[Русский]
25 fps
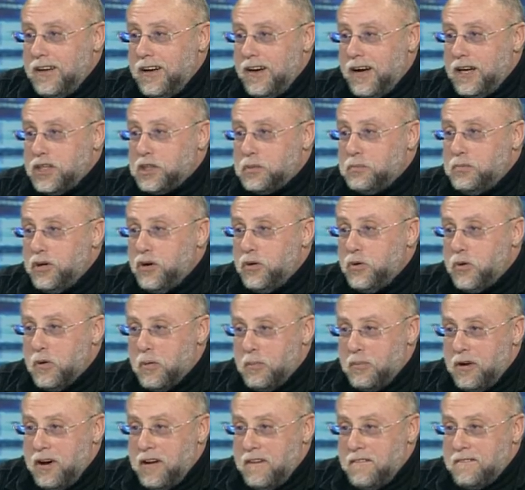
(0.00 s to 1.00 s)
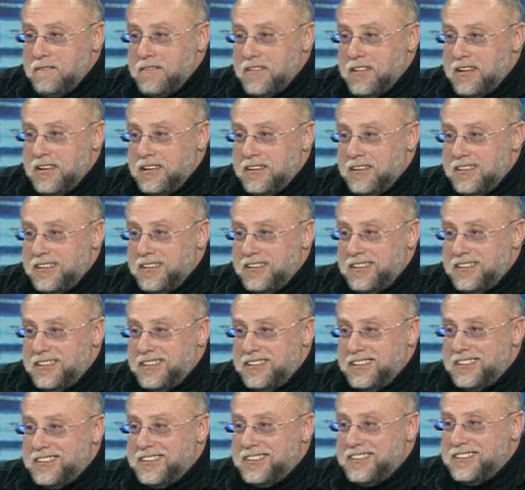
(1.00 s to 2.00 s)
аж бегом. Не, ну в этом
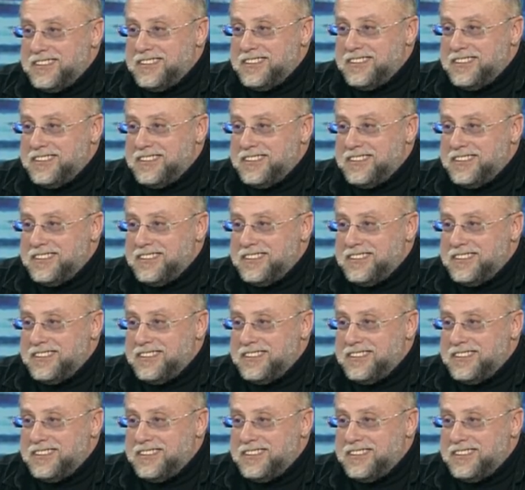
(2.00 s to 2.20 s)
году